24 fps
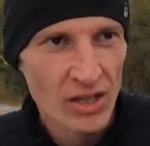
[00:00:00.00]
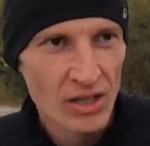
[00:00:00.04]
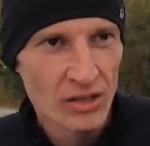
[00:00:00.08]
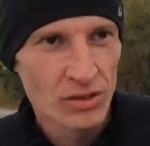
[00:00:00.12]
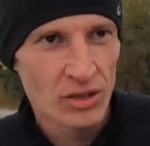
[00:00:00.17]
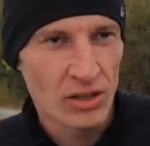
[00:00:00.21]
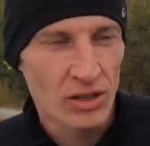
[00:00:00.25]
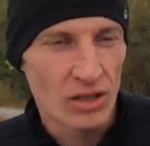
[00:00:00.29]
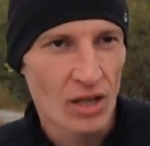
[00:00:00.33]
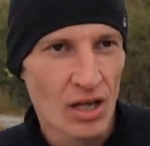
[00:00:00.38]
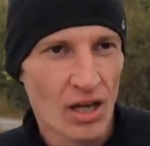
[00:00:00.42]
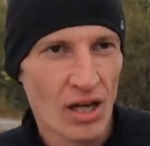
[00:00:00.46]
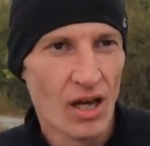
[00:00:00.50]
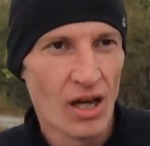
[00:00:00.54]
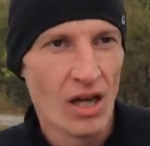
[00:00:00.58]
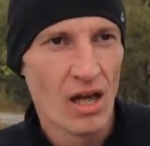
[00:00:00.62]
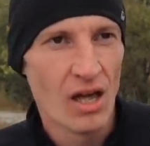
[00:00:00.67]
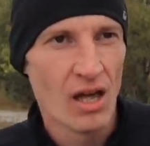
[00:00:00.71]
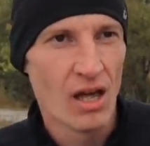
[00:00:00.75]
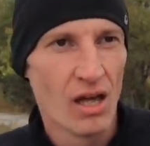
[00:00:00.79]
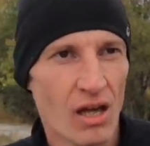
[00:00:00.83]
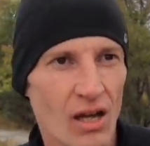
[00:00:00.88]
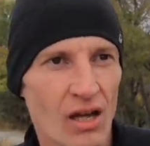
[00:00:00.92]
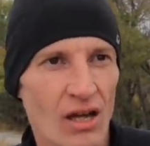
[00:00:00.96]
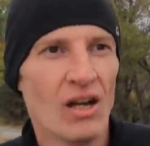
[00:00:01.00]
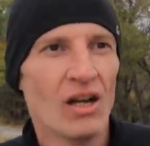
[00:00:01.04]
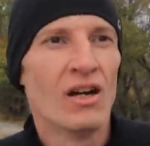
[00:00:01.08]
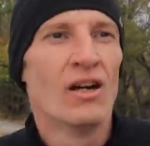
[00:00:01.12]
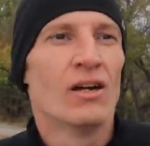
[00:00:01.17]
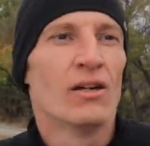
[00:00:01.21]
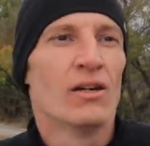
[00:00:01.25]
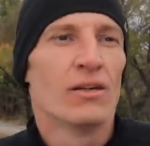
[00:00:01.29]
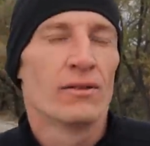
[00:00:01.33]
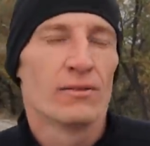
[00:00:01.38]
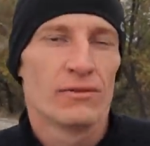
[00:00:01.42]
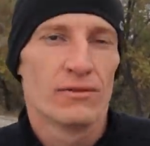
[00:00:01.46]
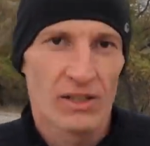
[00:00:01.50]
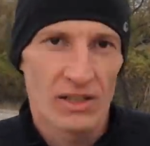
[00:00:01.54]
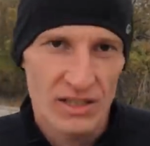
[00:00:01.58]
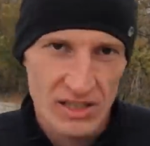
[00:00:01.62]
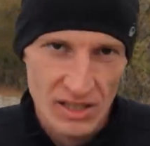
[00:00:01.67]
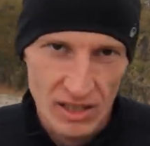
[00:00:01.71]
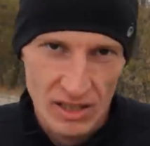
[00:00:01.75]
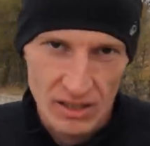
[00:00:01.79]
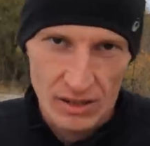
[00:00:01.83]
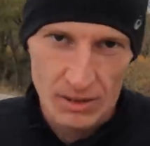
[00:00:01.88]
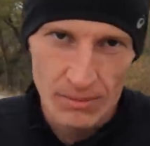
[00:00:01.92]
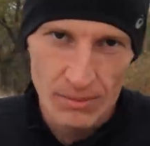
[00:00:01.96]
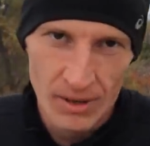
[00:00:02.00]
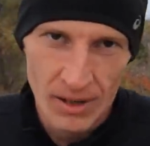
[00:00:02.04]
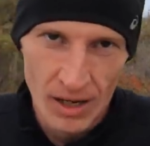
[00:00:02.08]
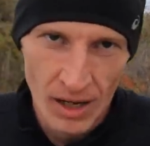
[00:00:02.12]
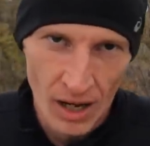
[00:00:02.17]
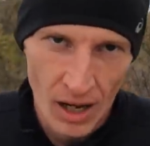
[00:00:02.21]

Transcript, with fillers: Нет, в 20-м.